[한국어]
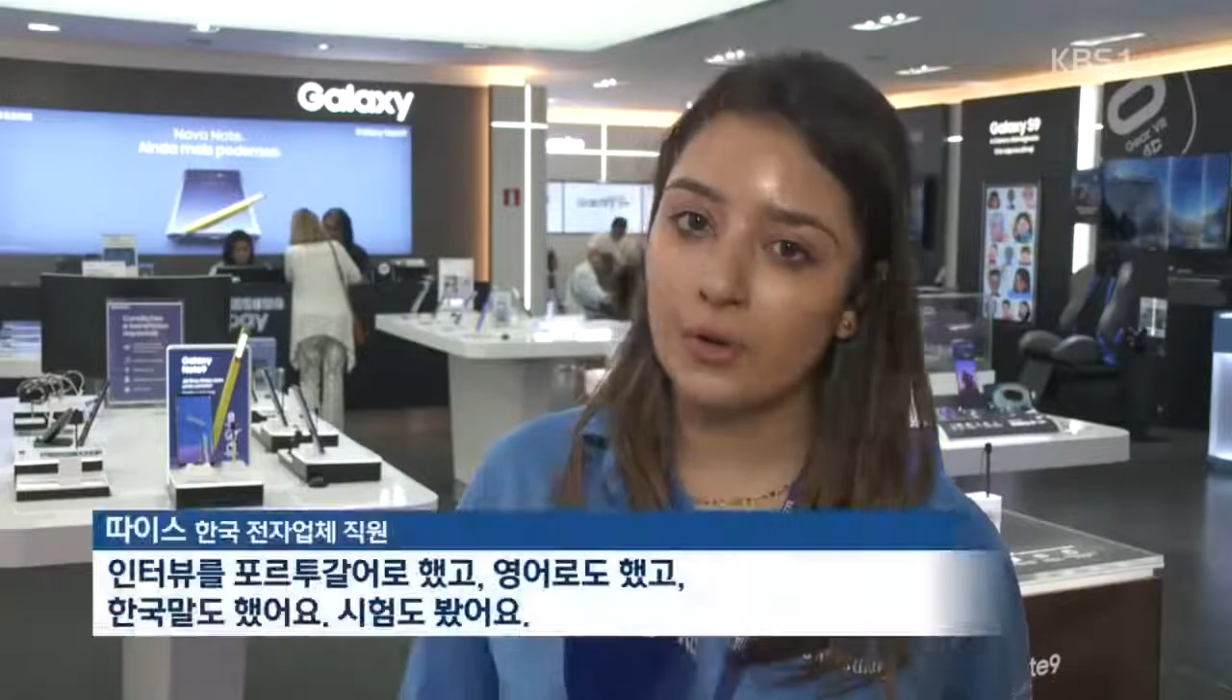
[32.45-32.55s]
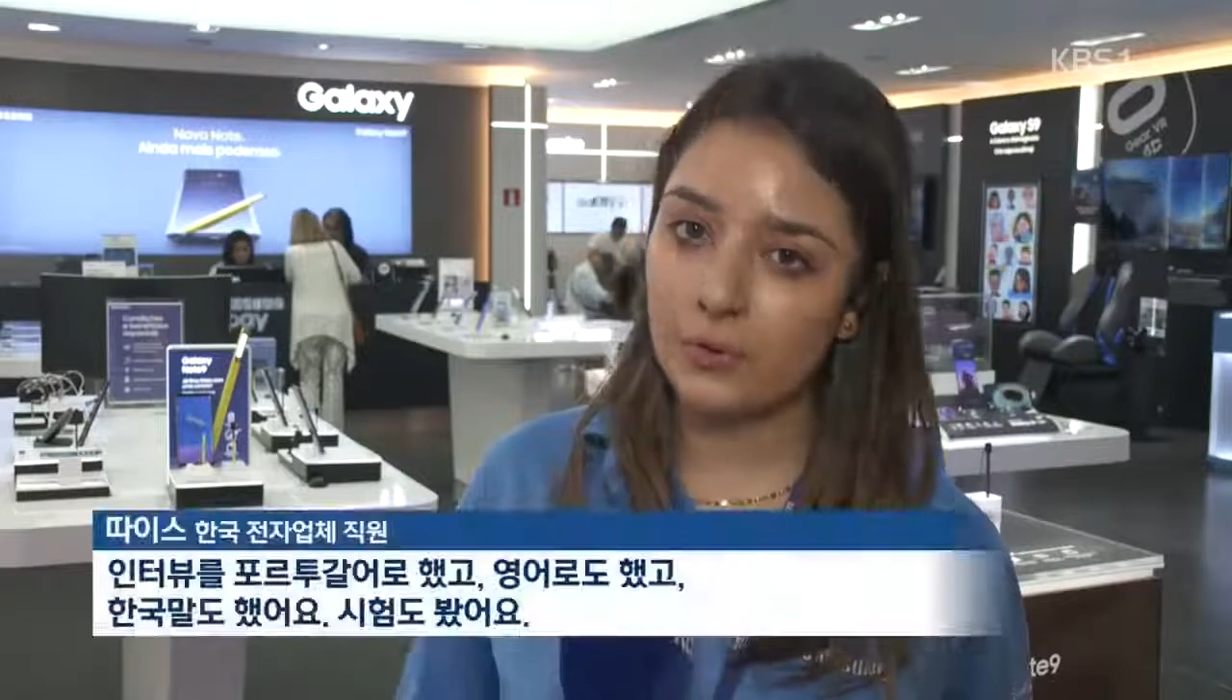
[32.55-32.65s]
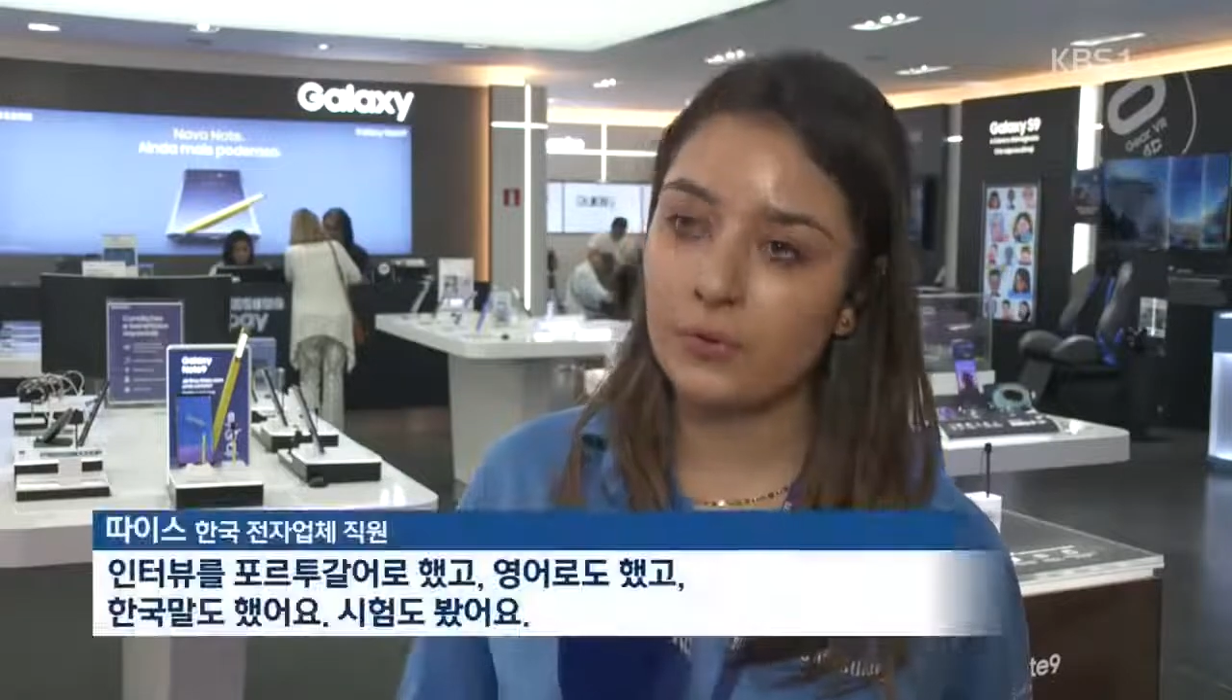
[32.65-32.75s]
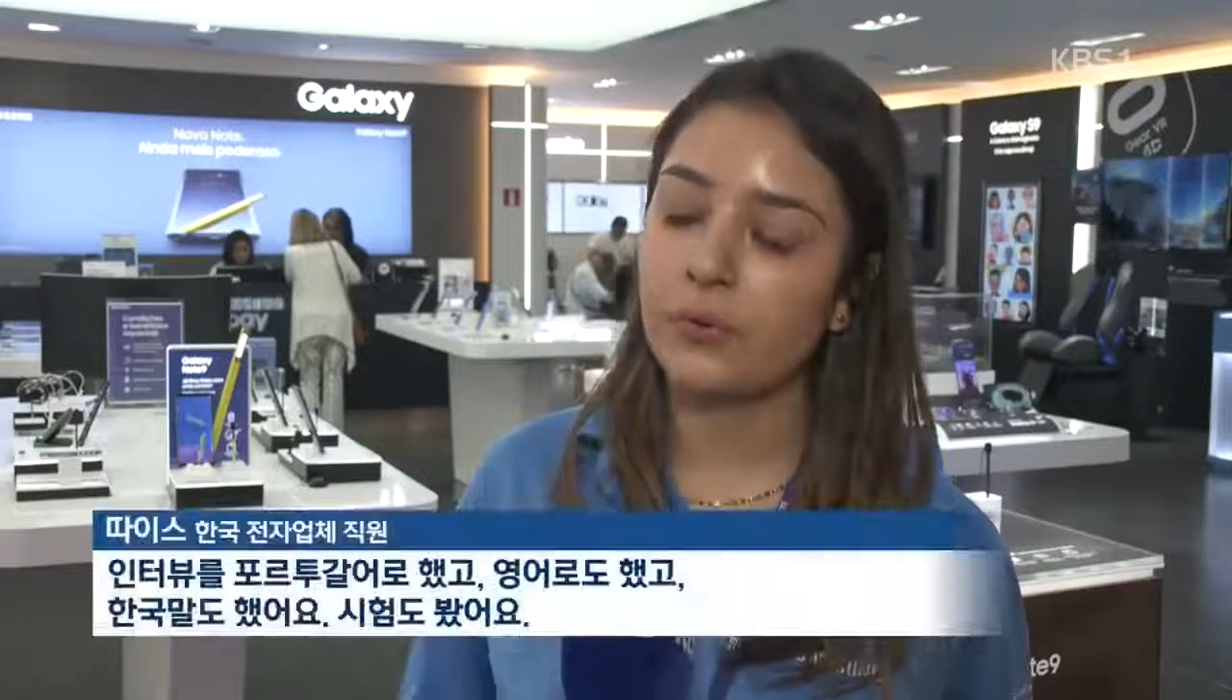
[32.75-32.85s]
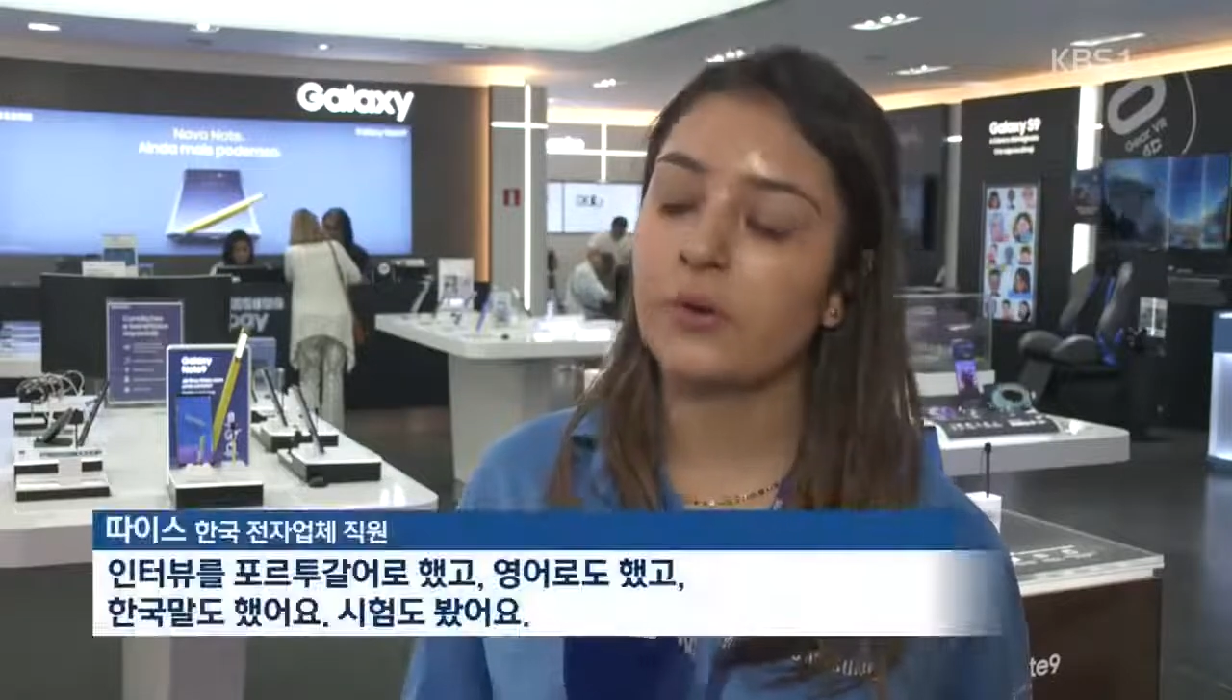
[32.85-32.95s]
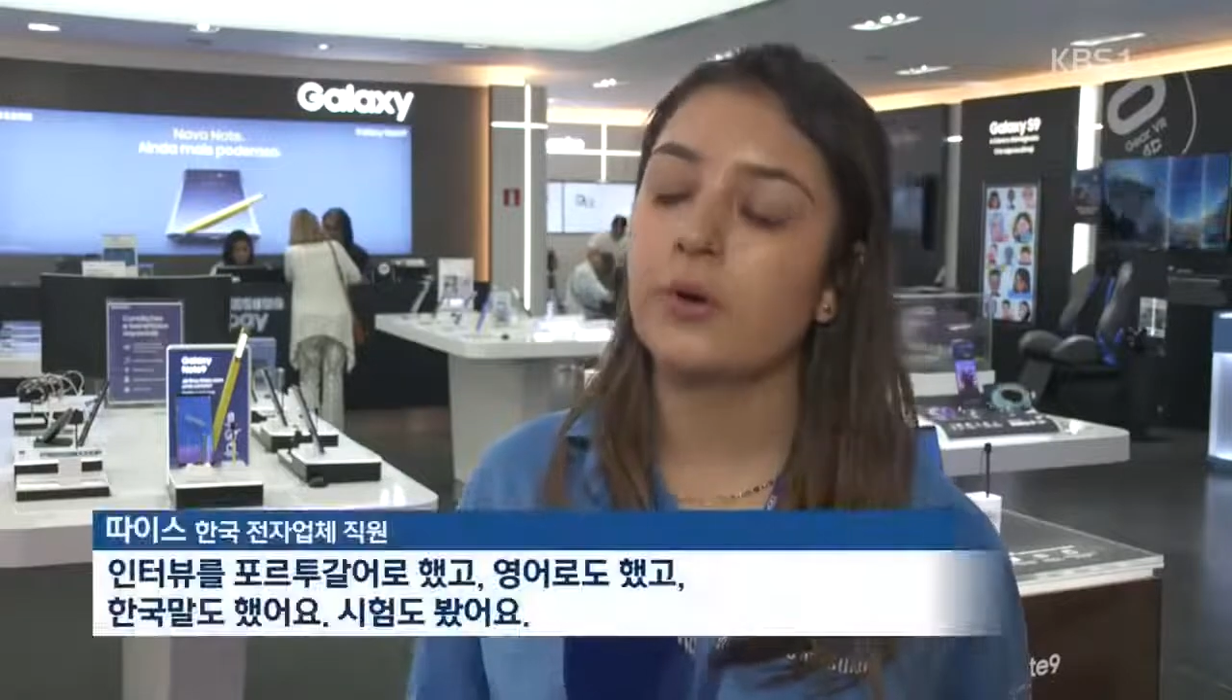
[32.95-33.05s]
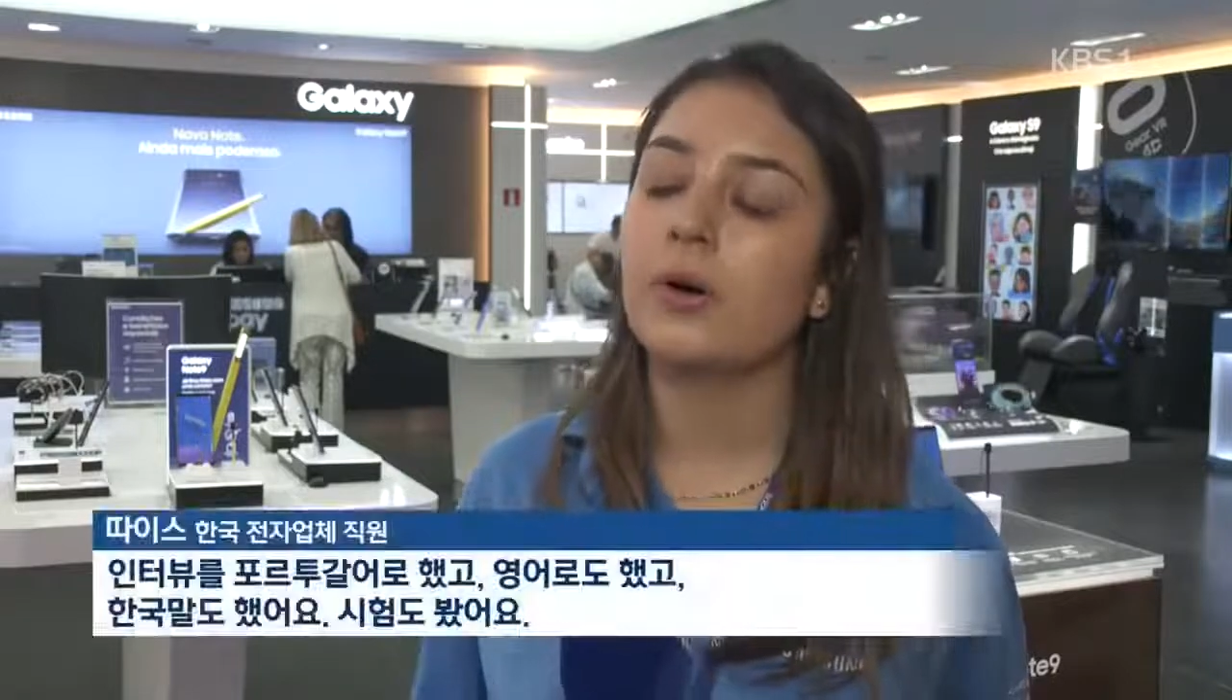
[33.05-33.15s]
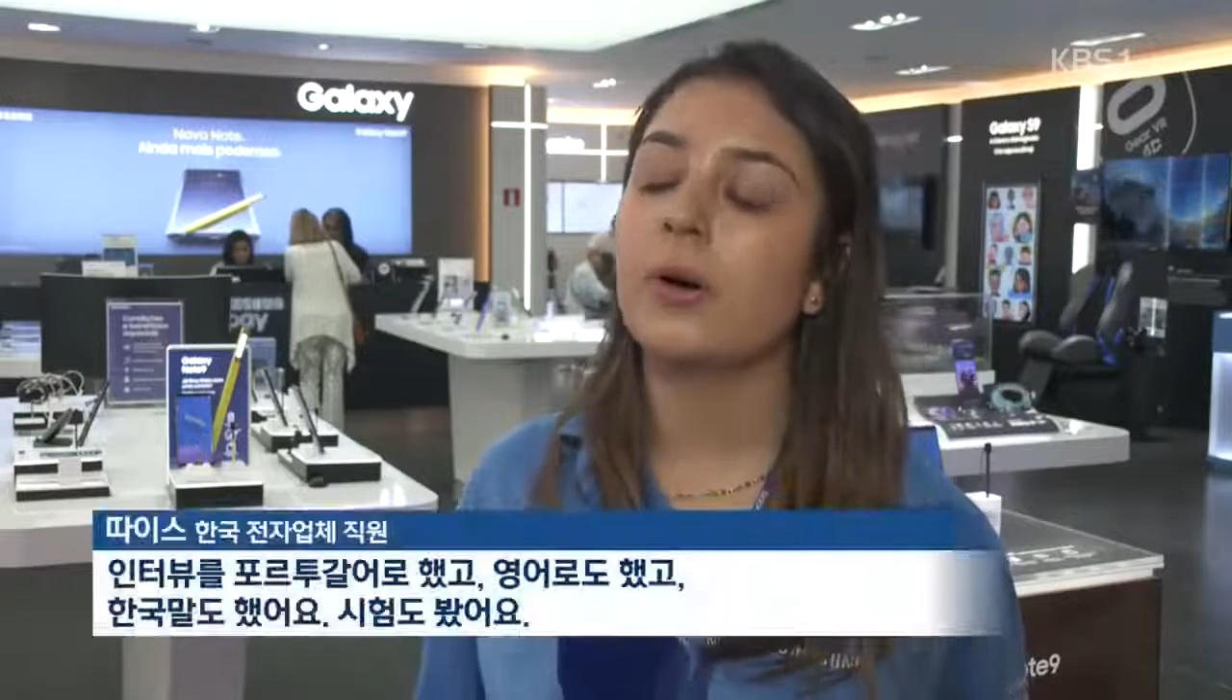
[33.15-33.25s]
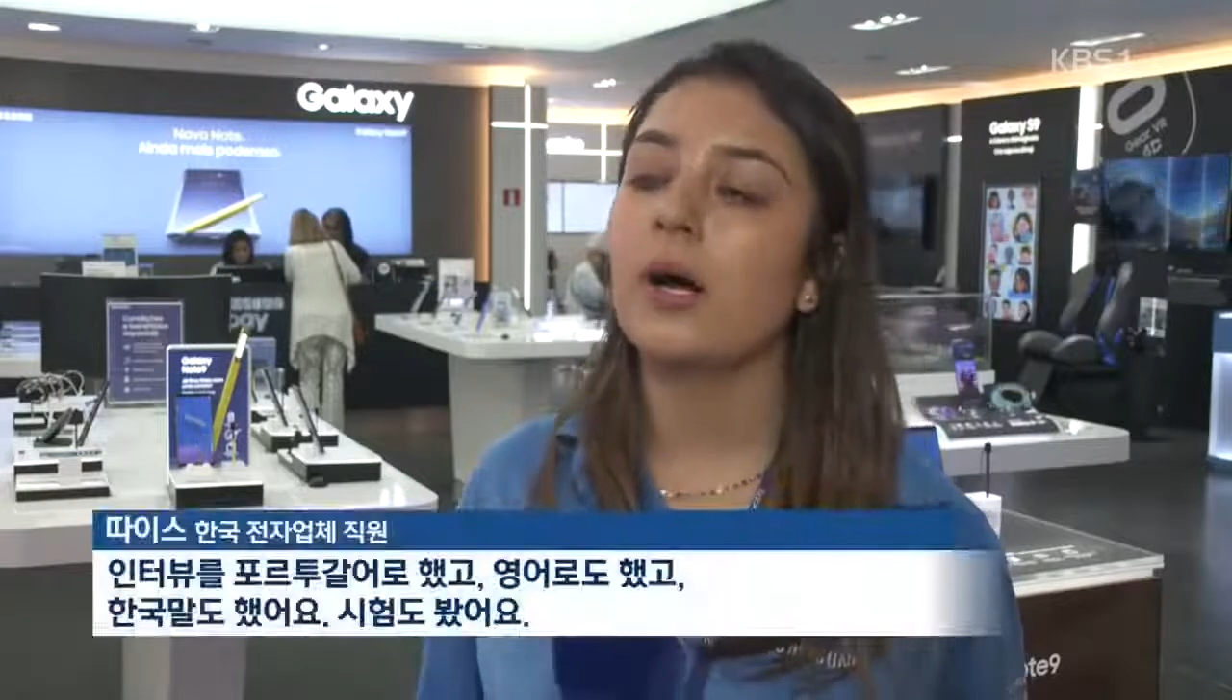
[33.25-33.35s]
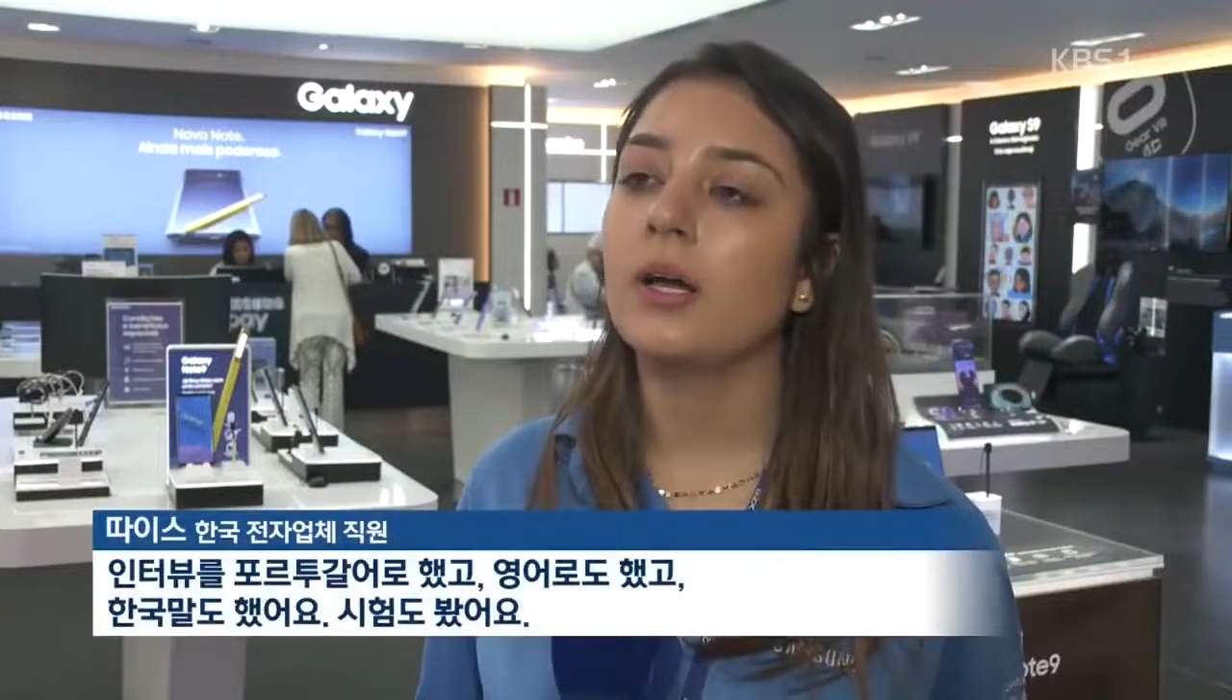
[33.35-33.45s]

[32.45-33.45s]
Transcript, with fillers: 했고